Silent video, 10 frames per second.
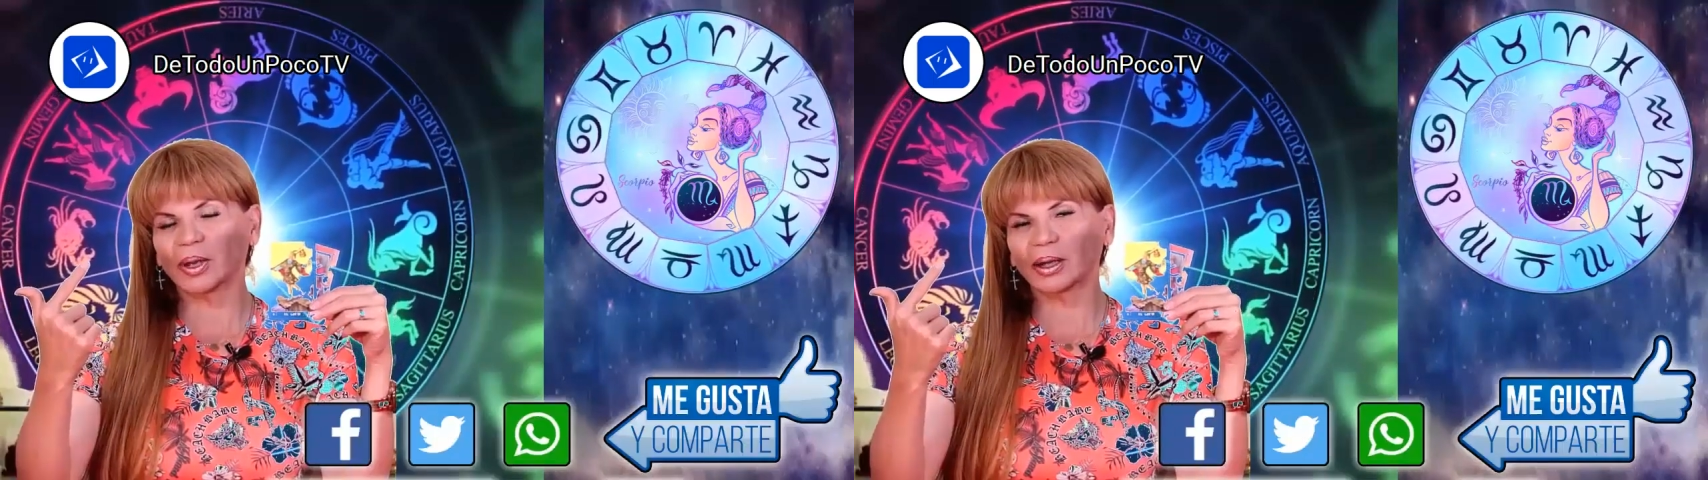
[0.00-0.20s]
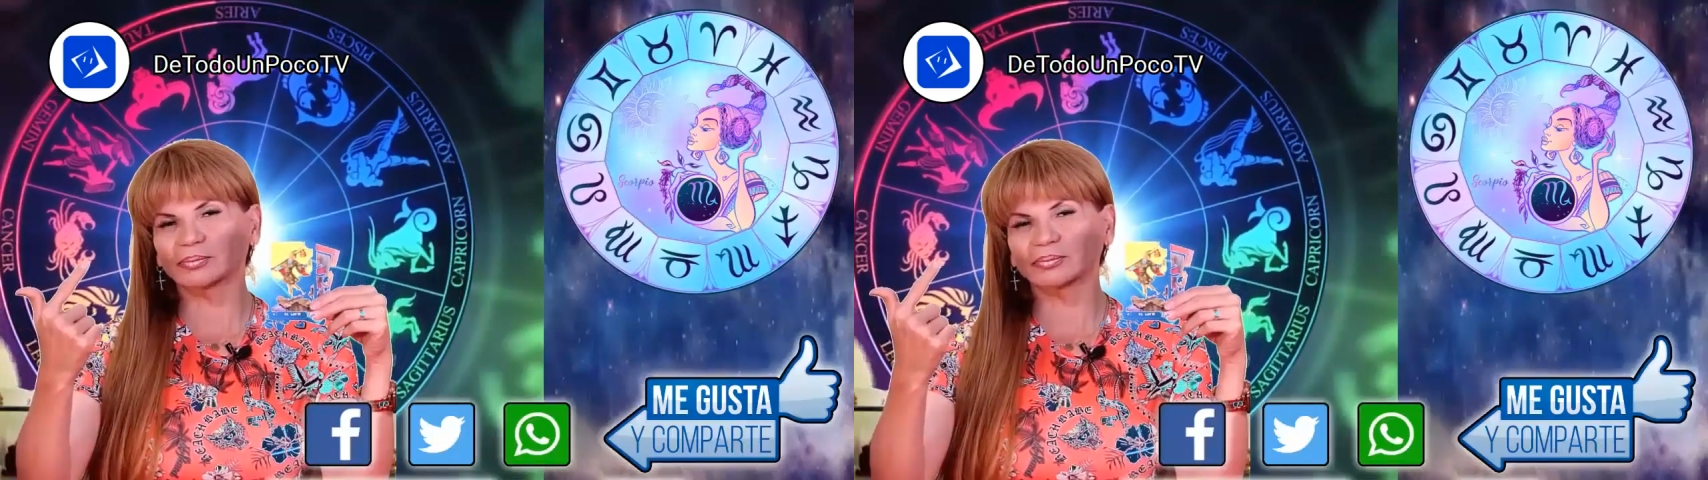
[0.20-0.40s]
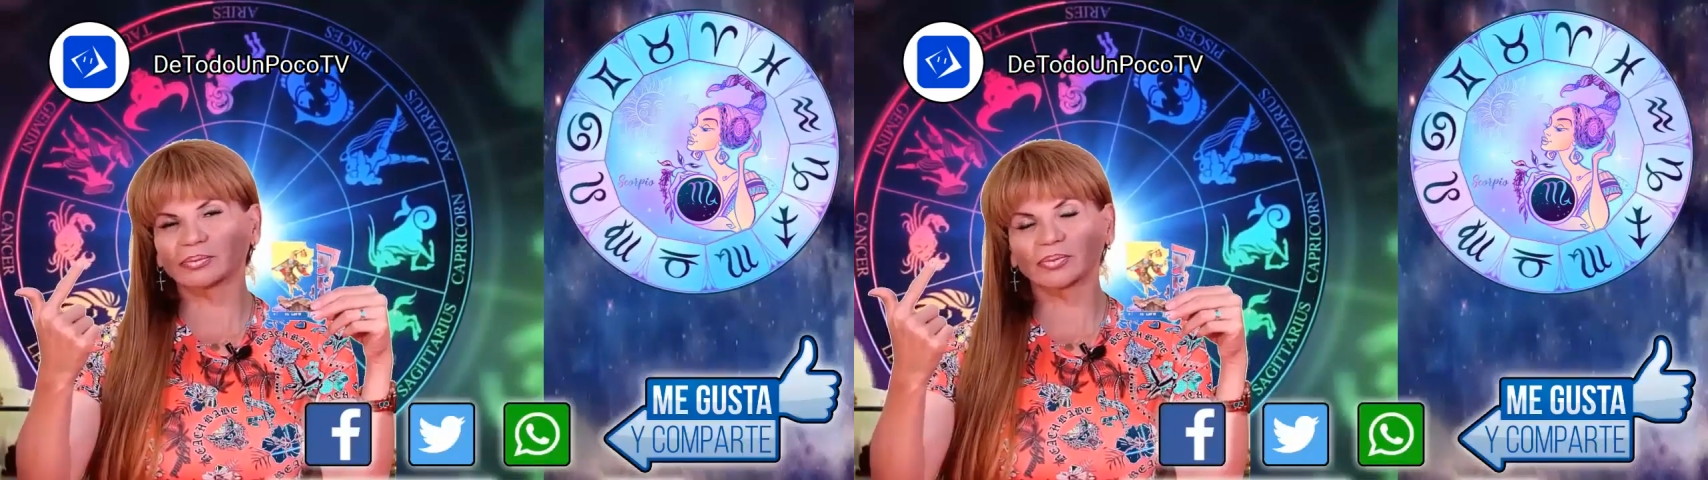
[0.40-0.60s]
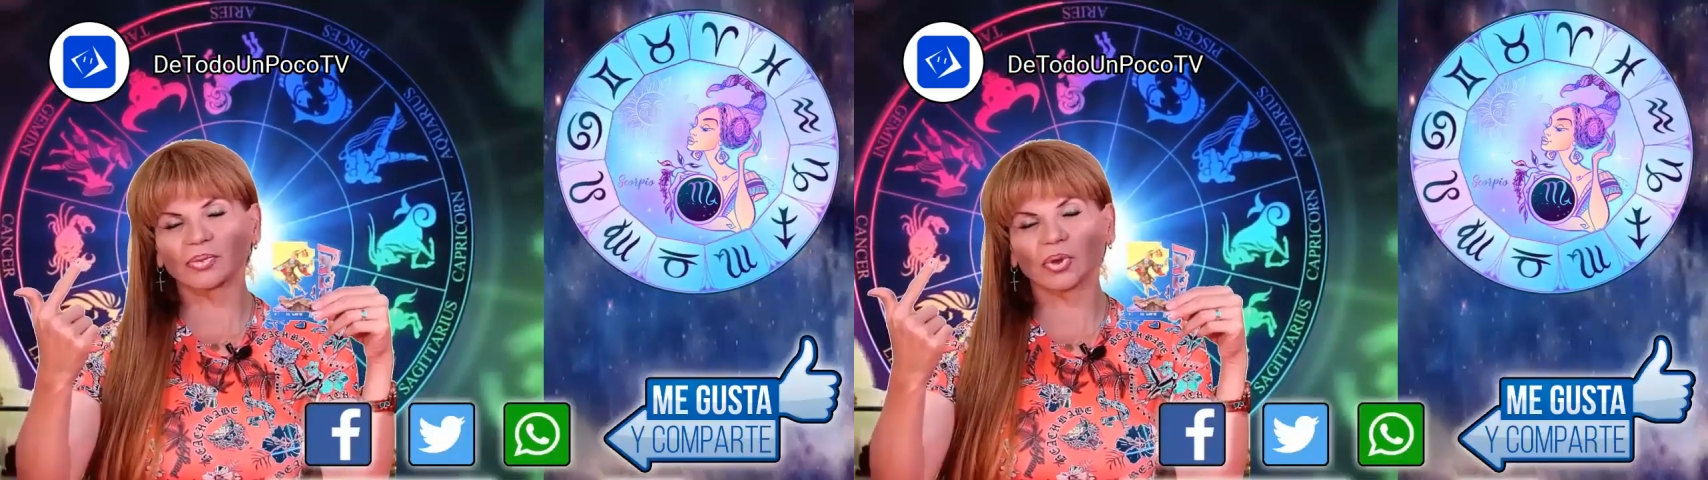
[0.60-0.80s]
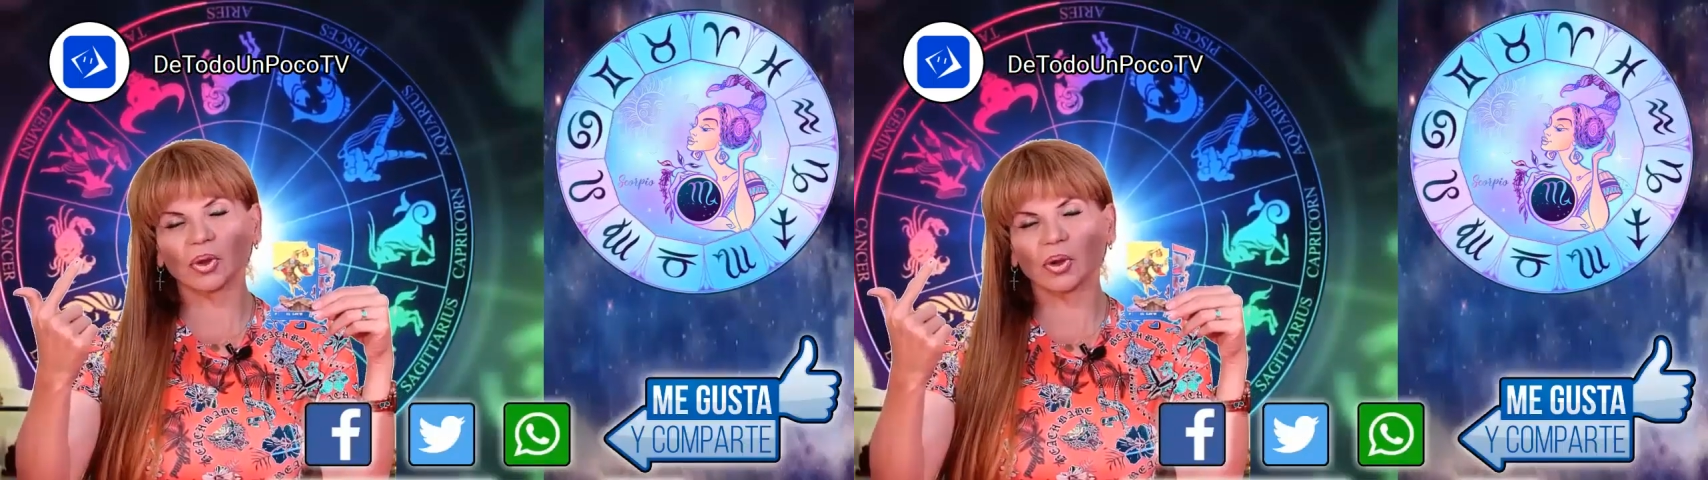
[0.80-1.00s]
este es
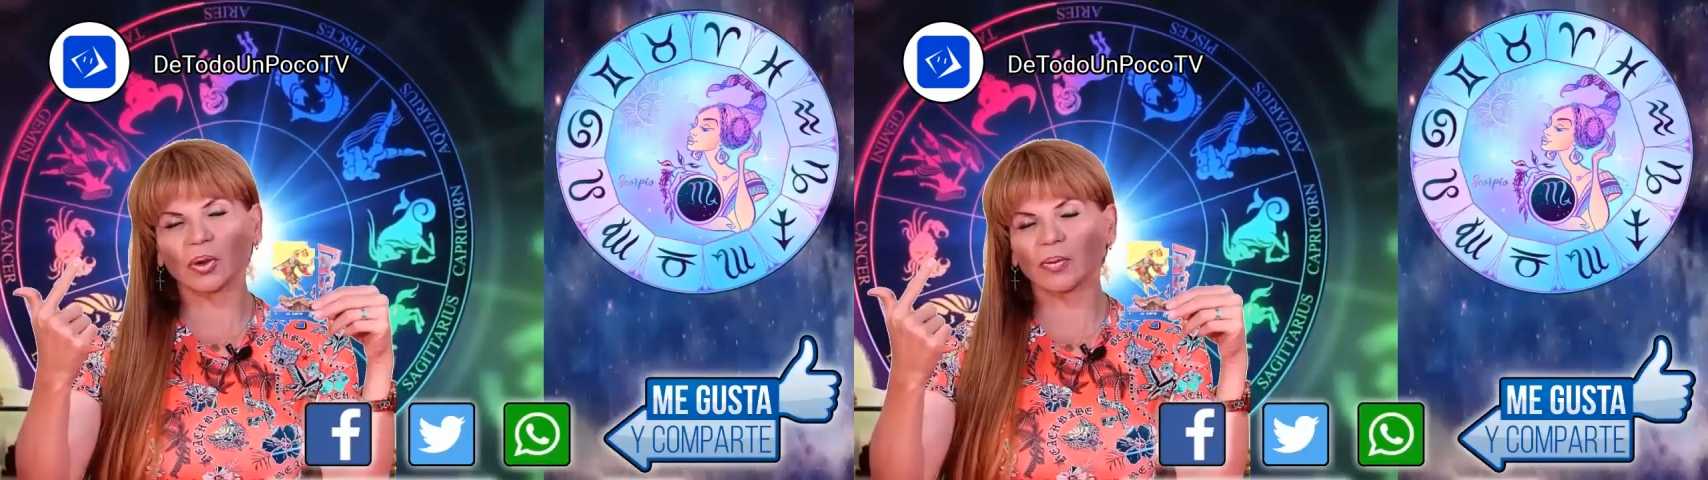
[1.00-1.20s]
tu signo